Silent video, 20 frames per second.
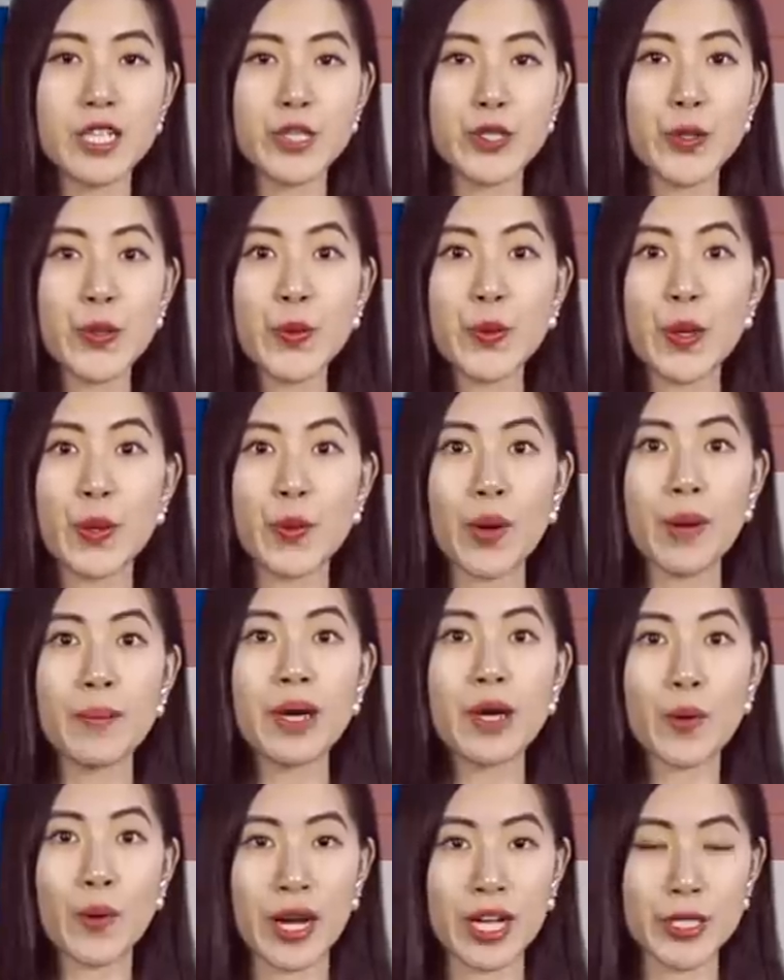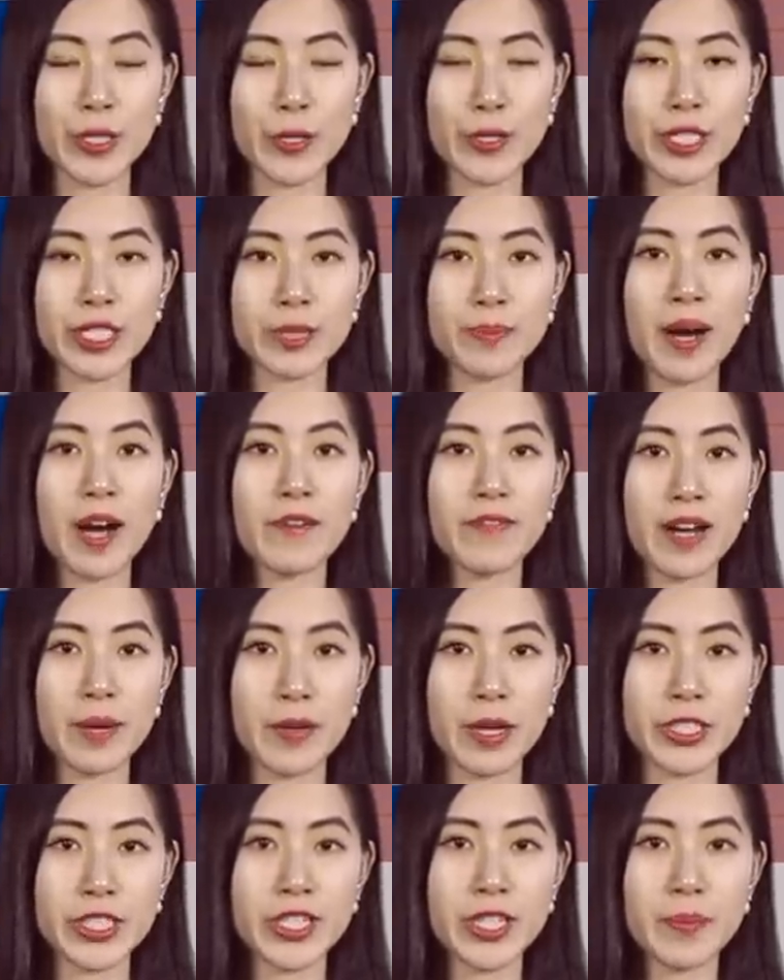中国官媒《环球时报》发
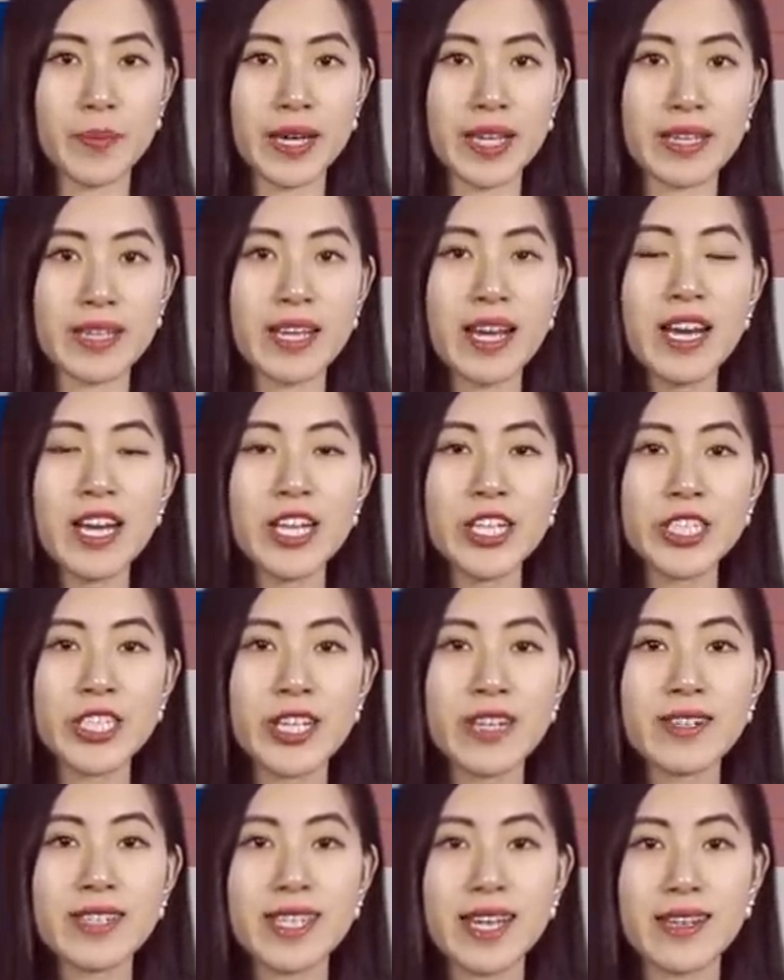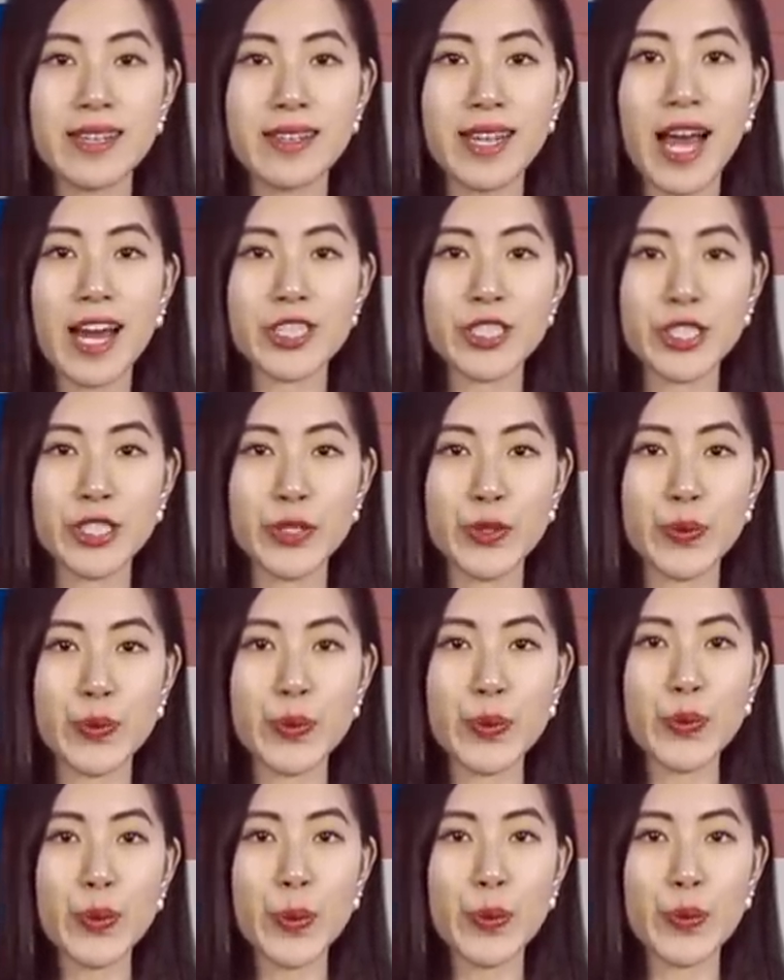表社评称，加拿大试
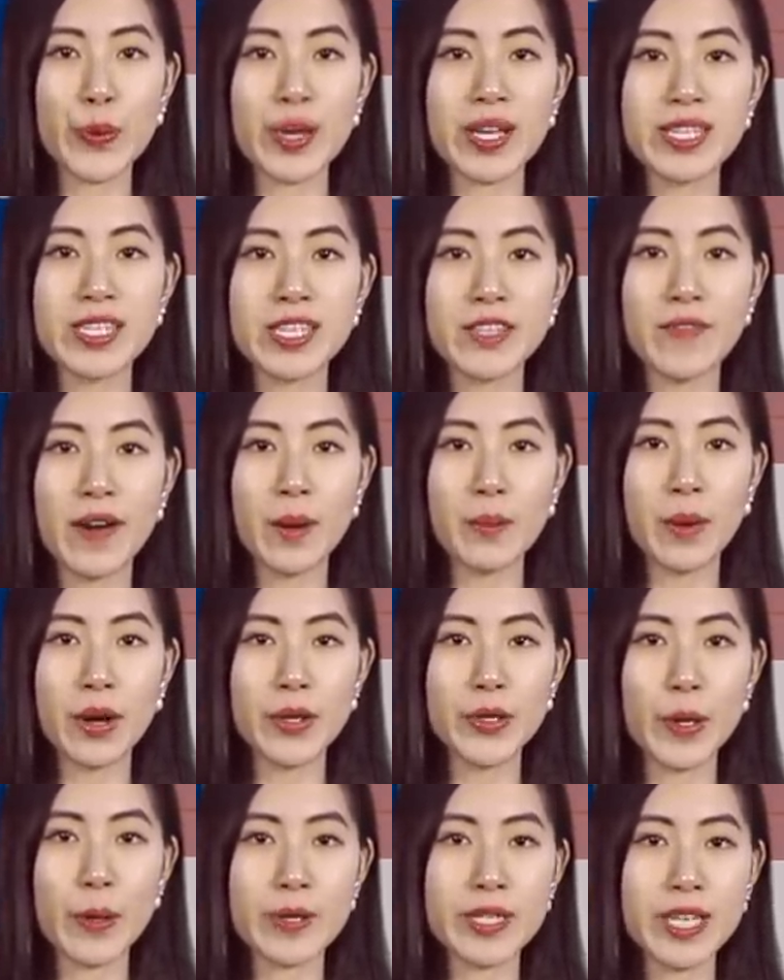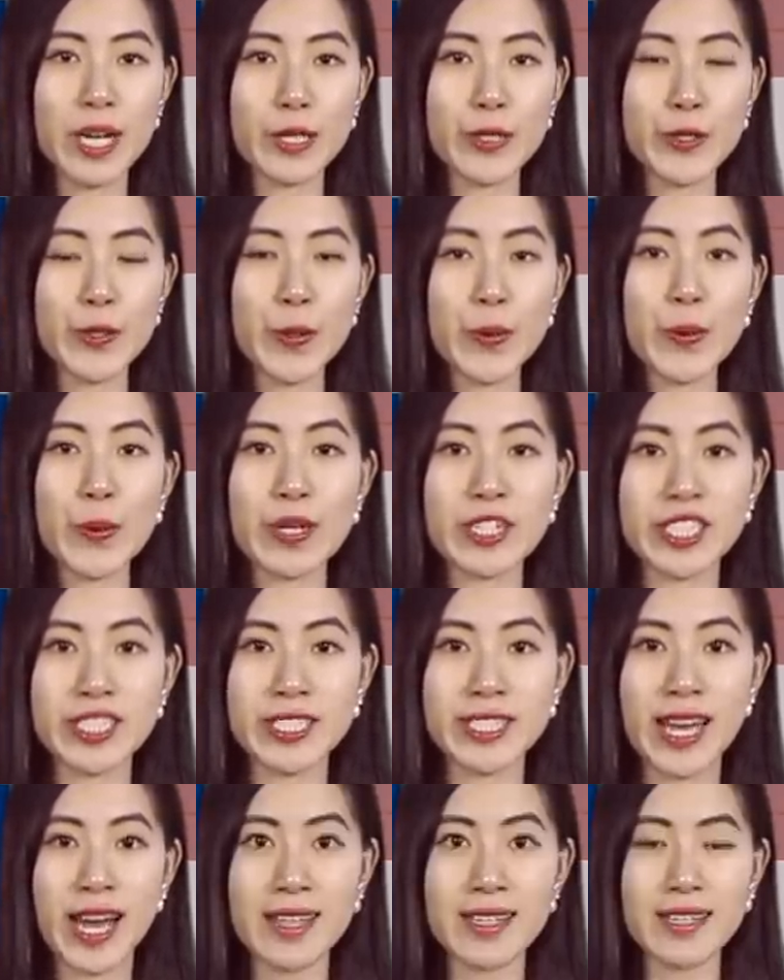图动员西方盟友向中国
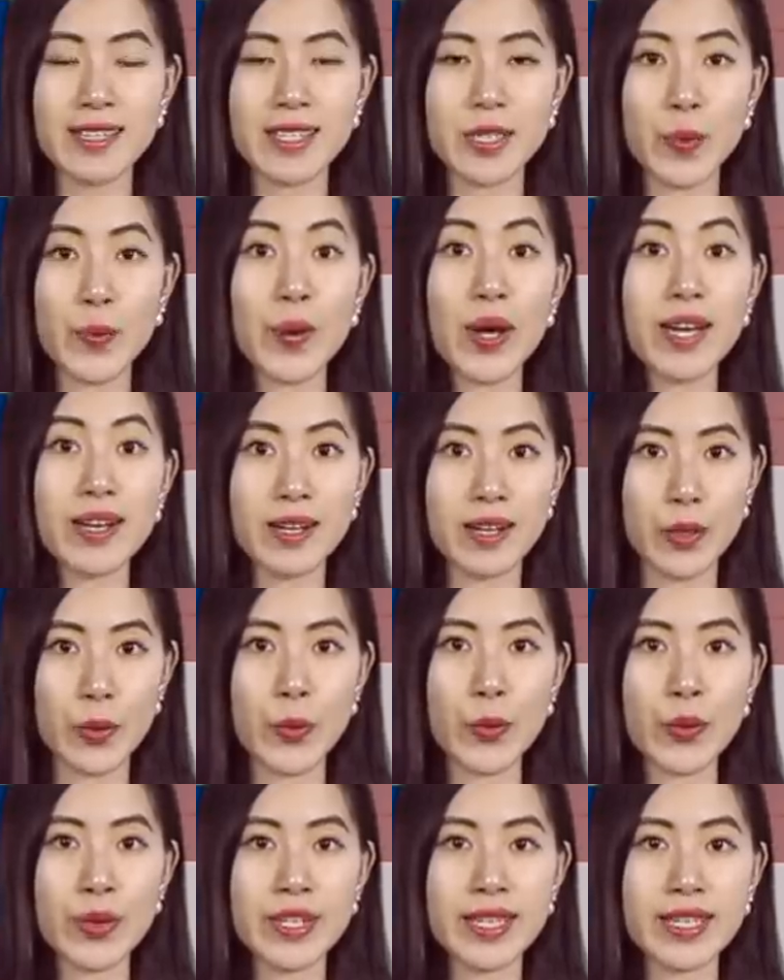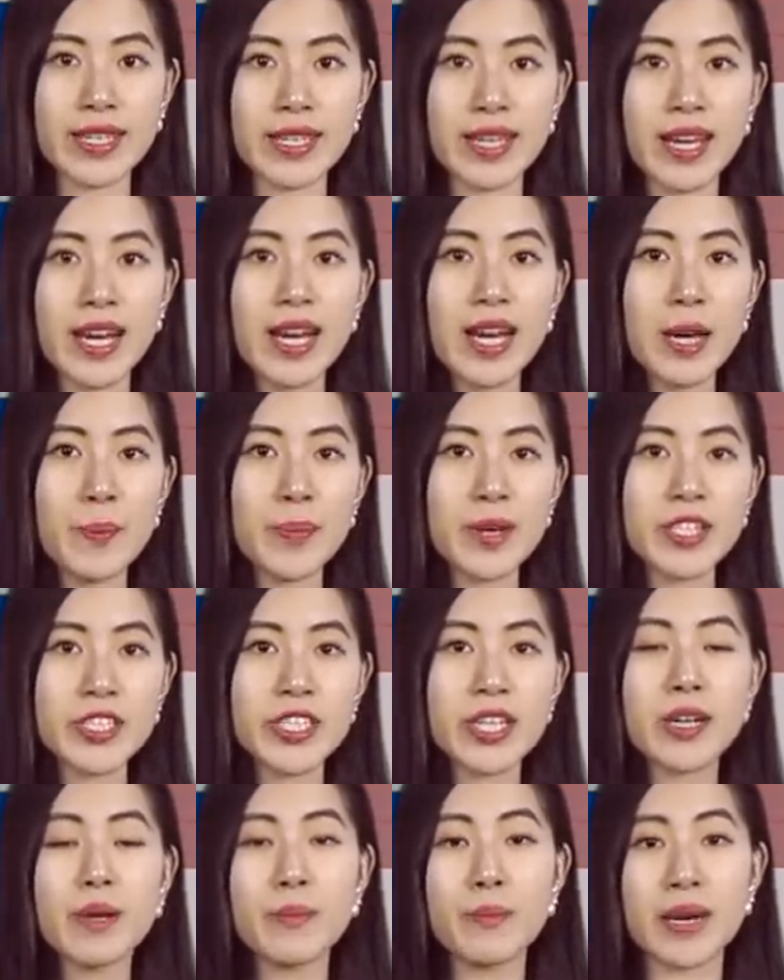施压的行为很无理，并
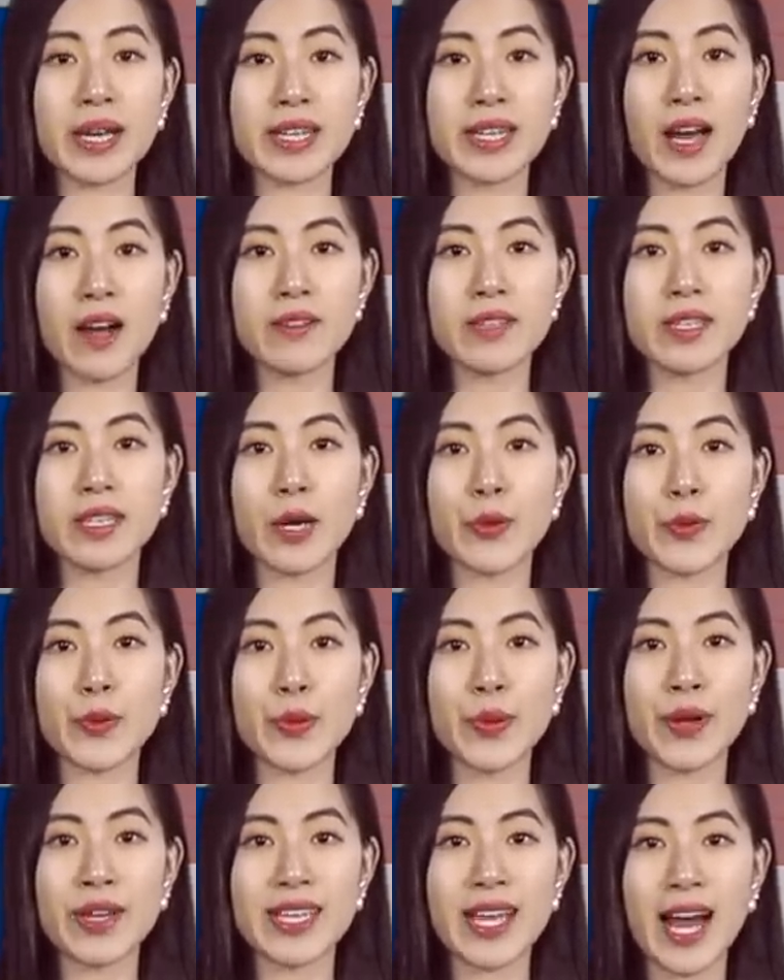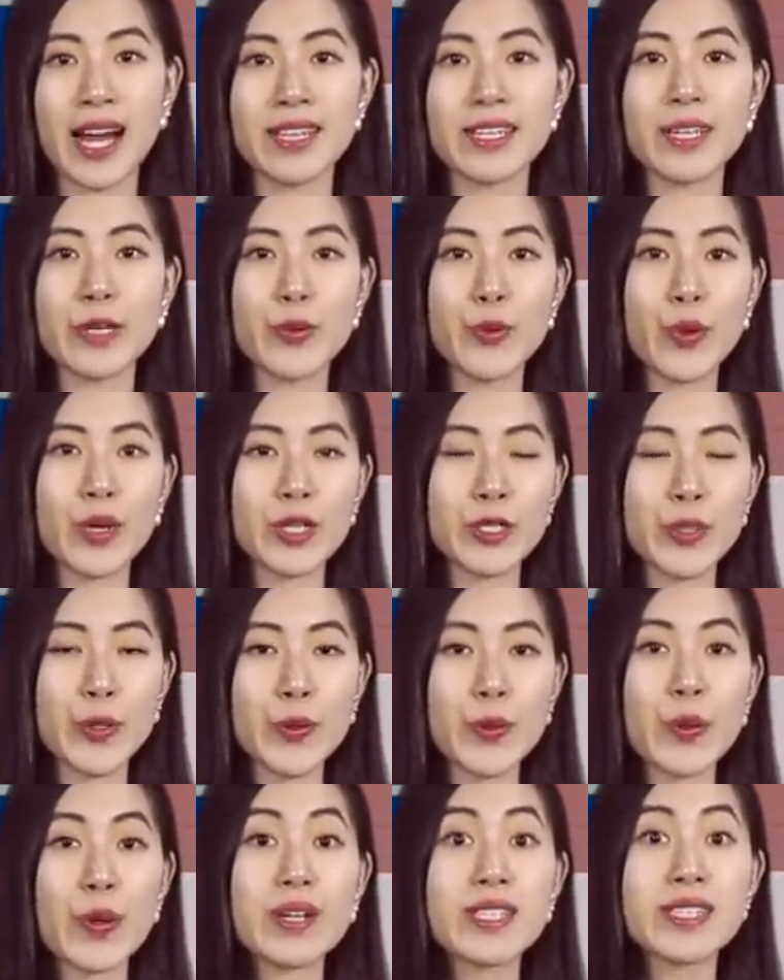称没道理的舆论压力对
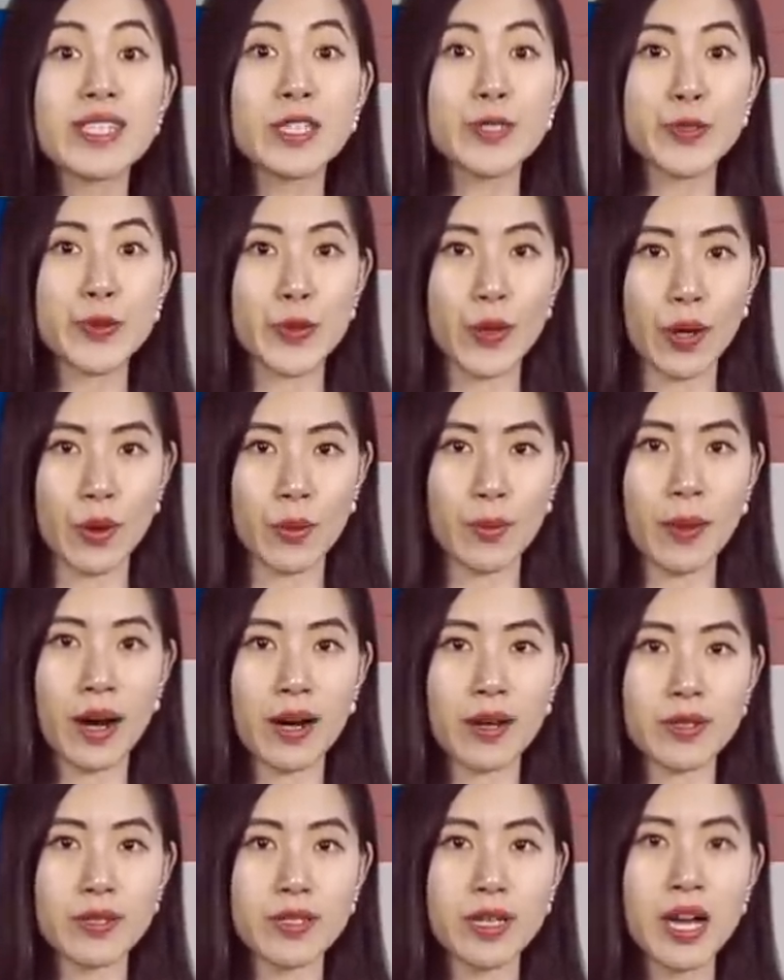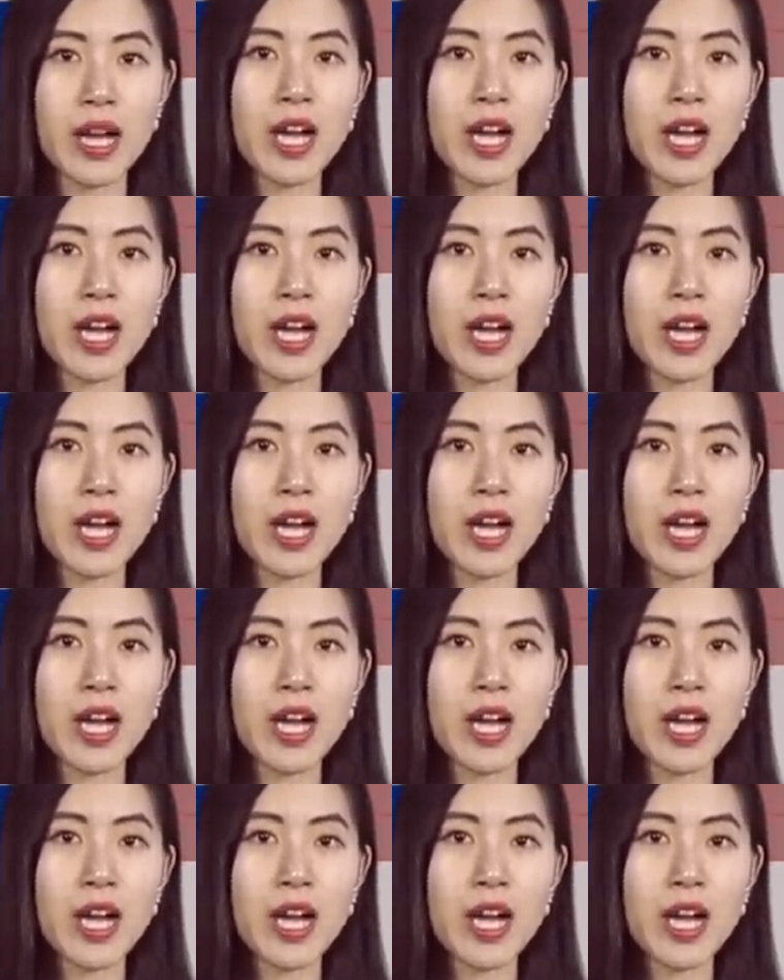中国轻如鸿毛。